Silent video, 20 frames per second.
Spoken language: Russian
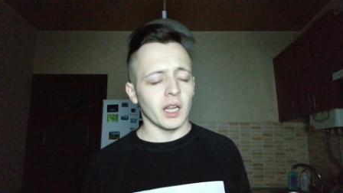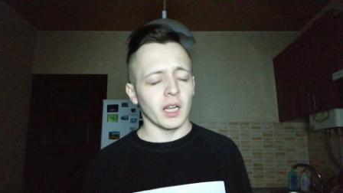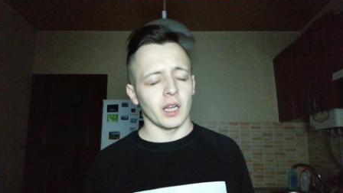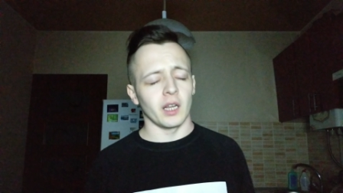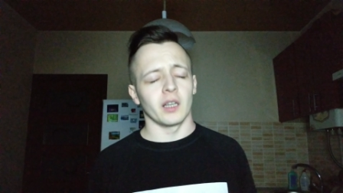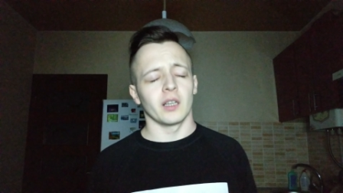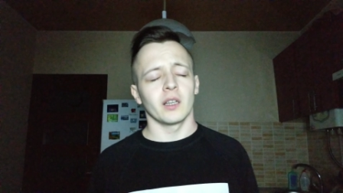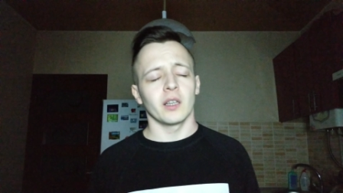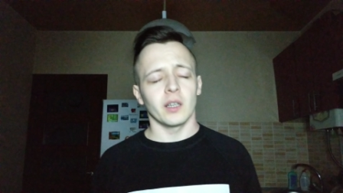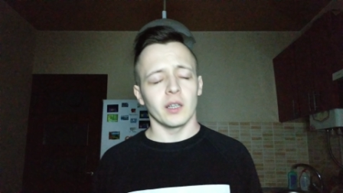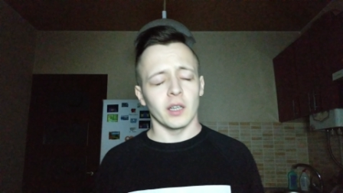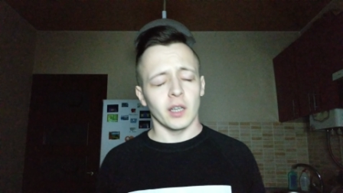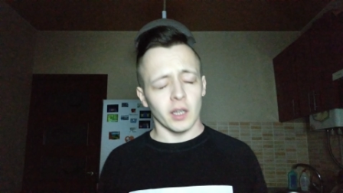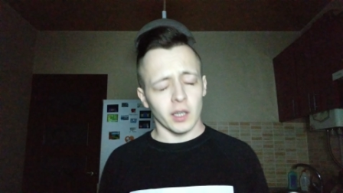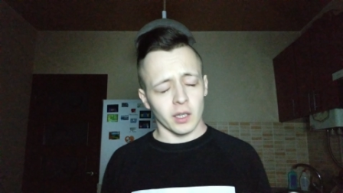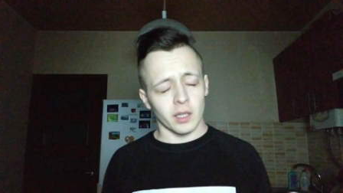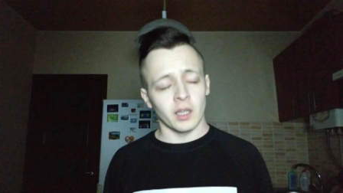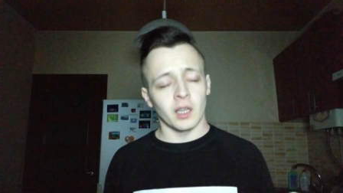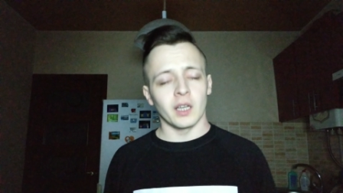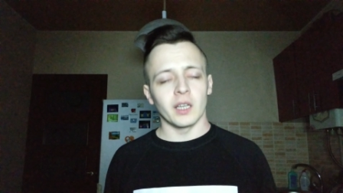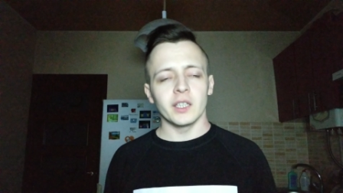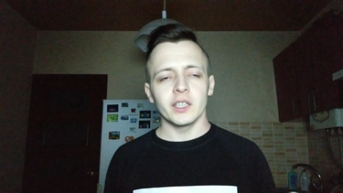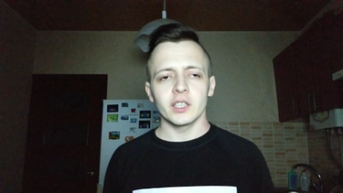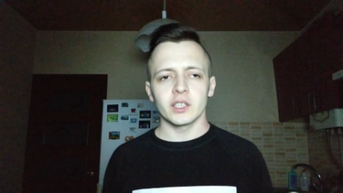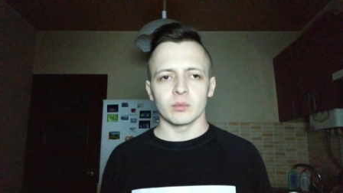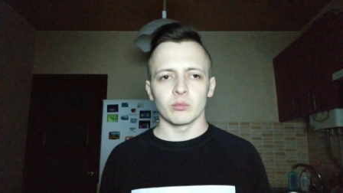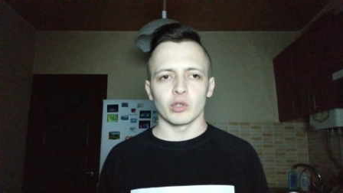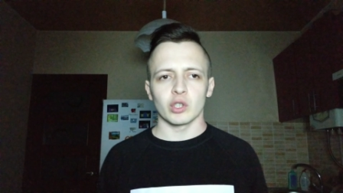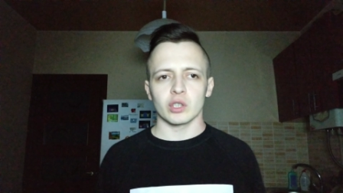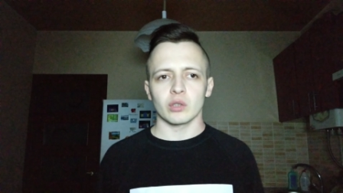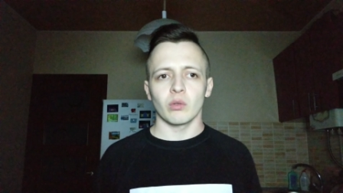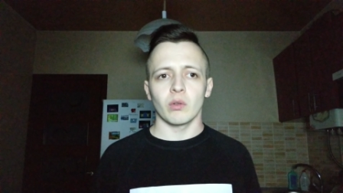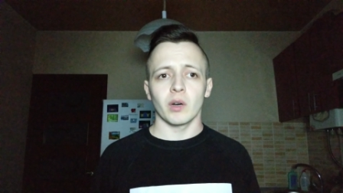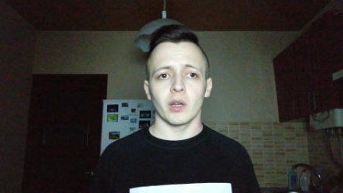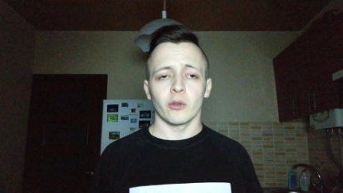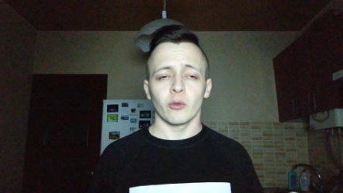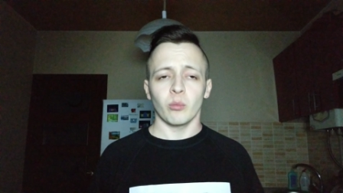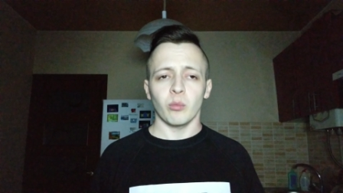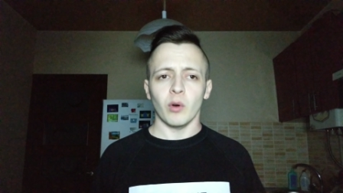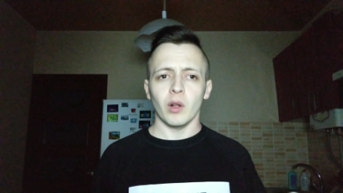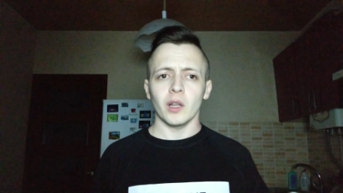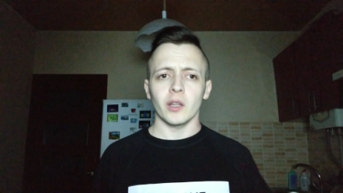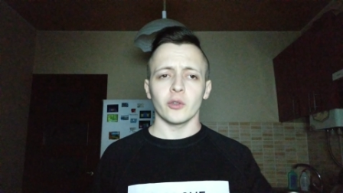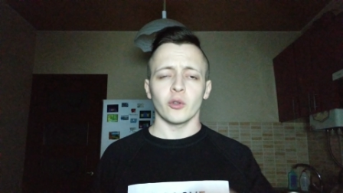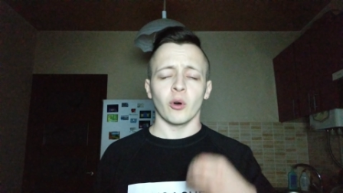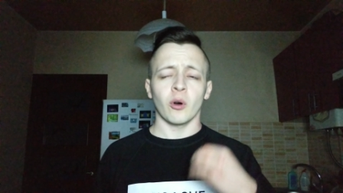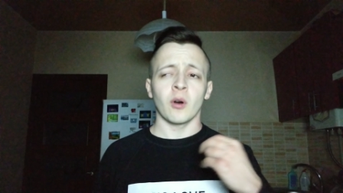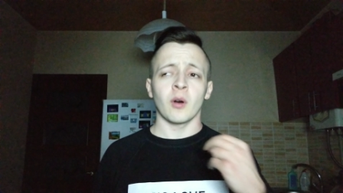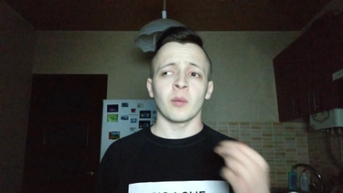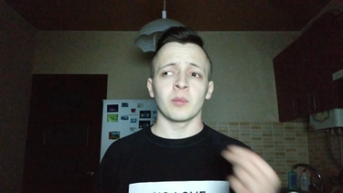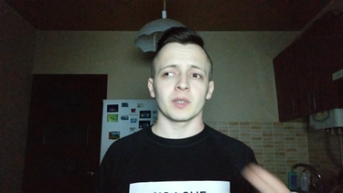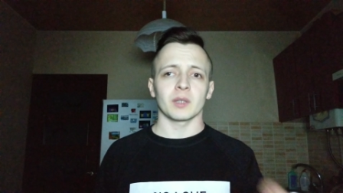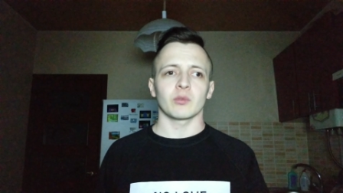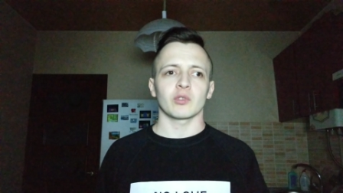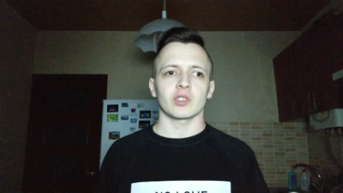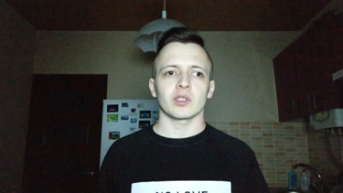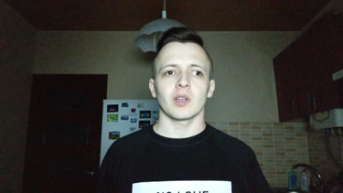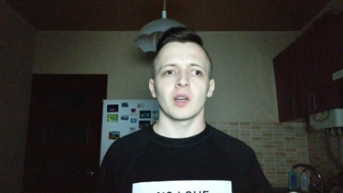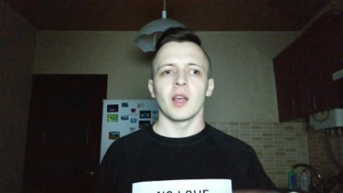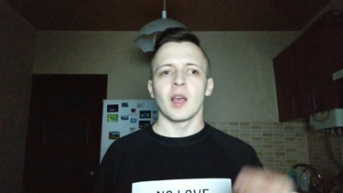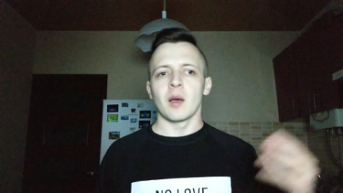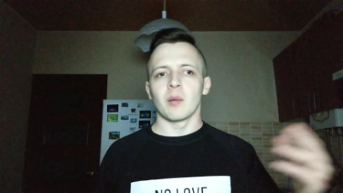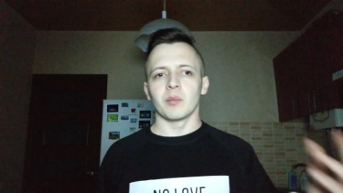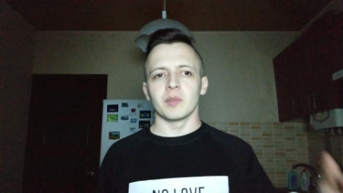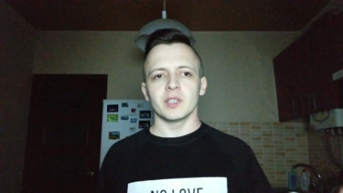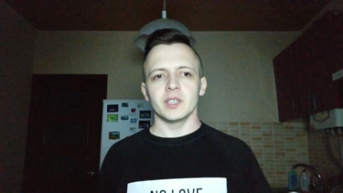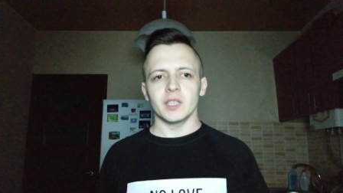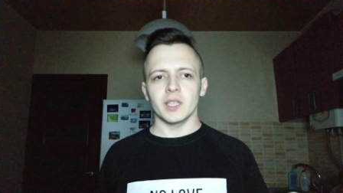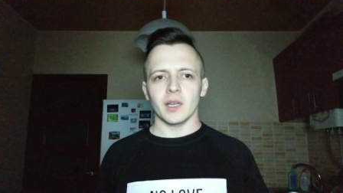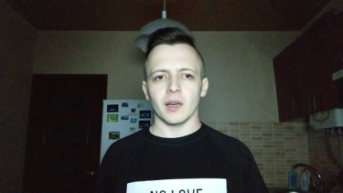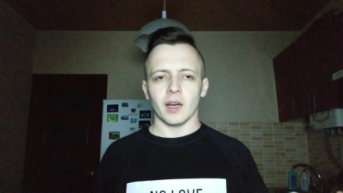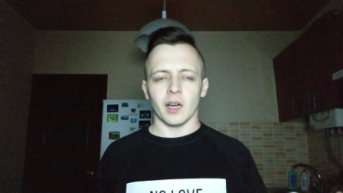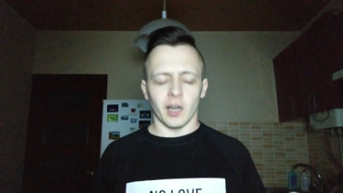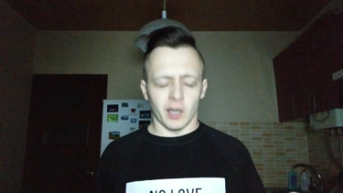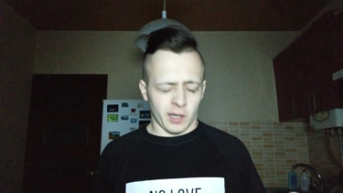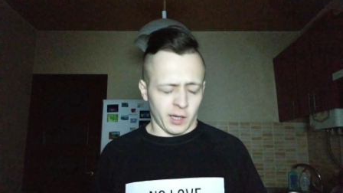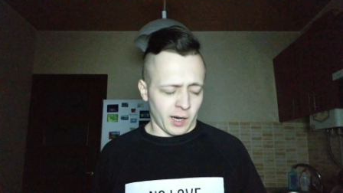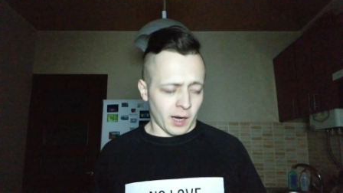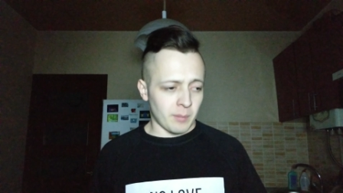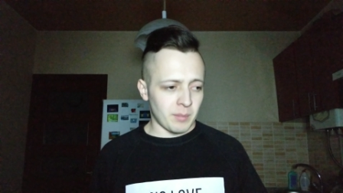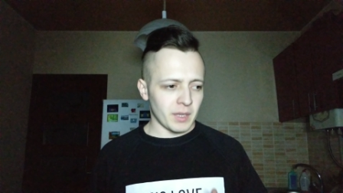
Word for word: э, лиц мужского ну, пола, но потому что мне, а,